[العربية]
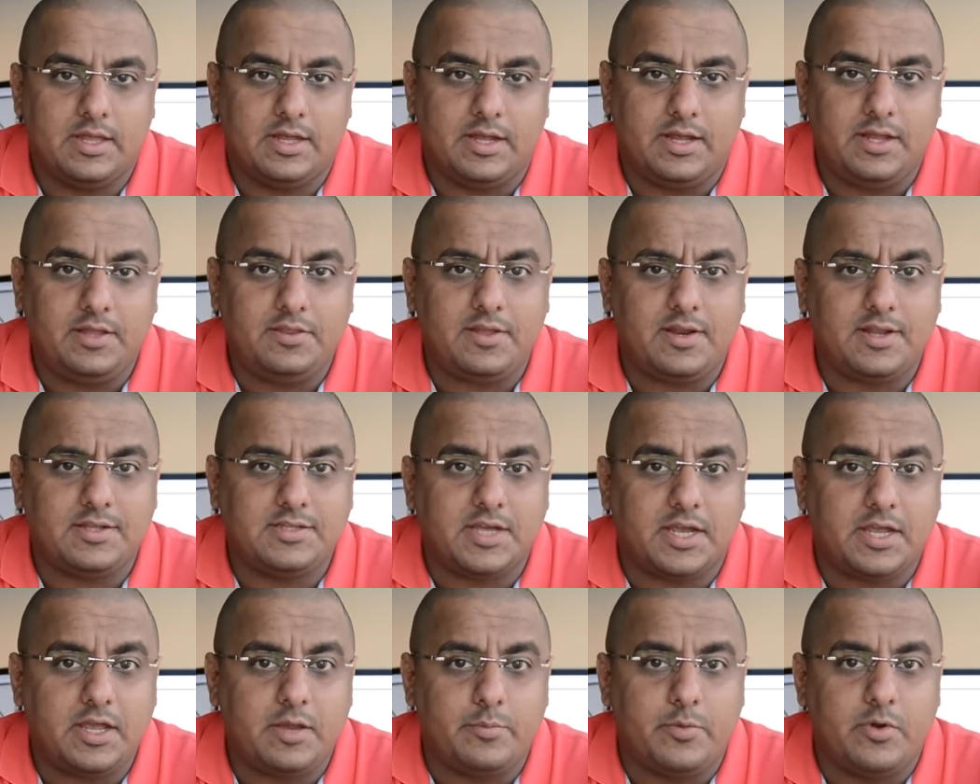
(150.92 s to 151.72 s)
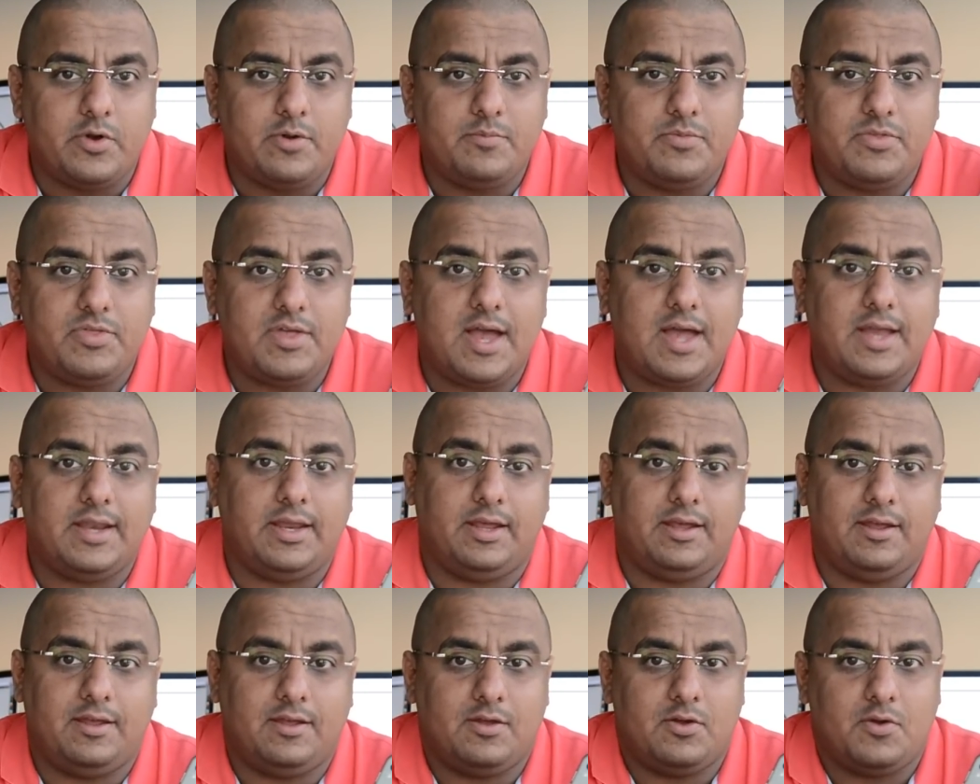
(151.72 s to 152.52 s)
عندنا تغيير مهم
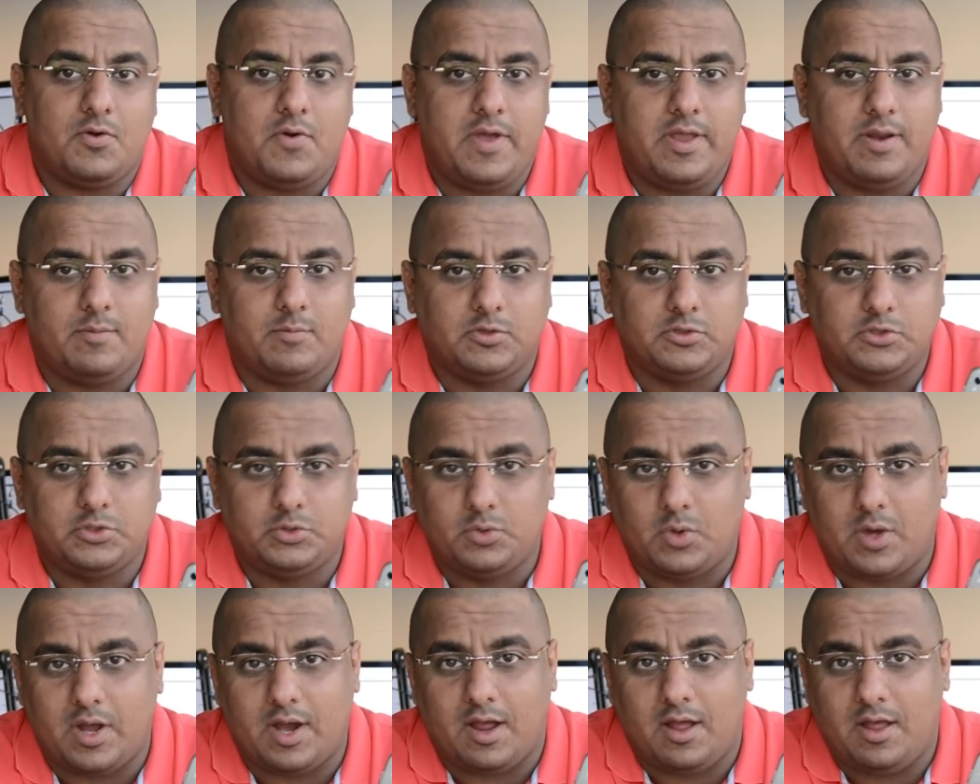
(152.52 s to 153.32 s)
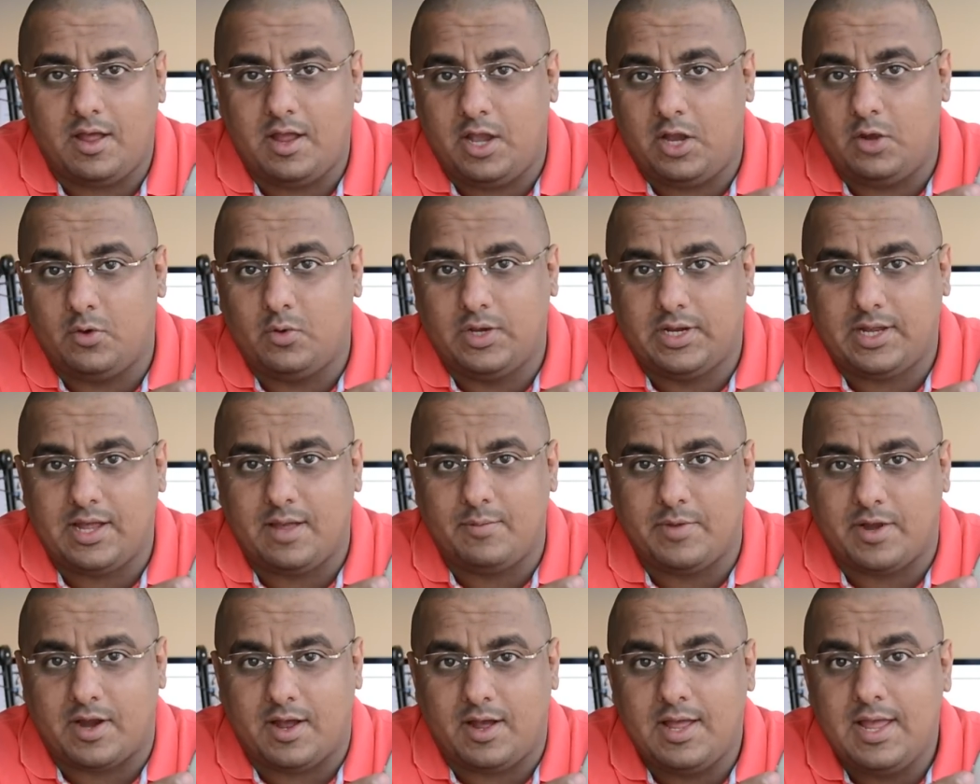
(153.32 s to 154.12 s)
ثاني وهنا موجود ورا اللي هو
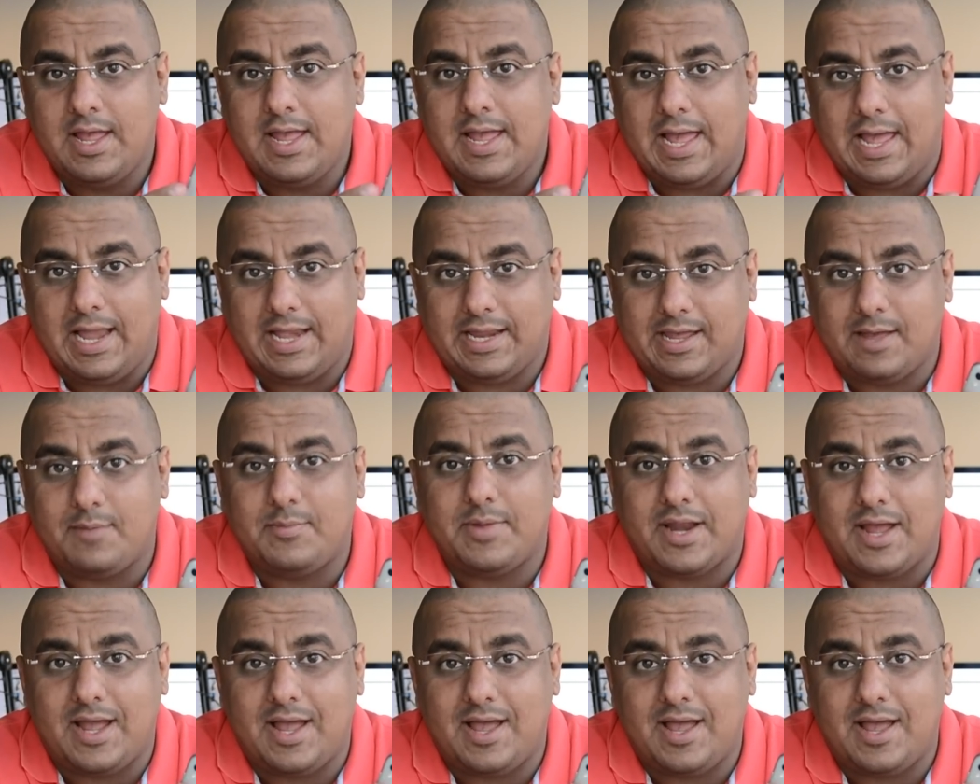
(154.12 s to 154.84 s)
الكاميرا الكاميرا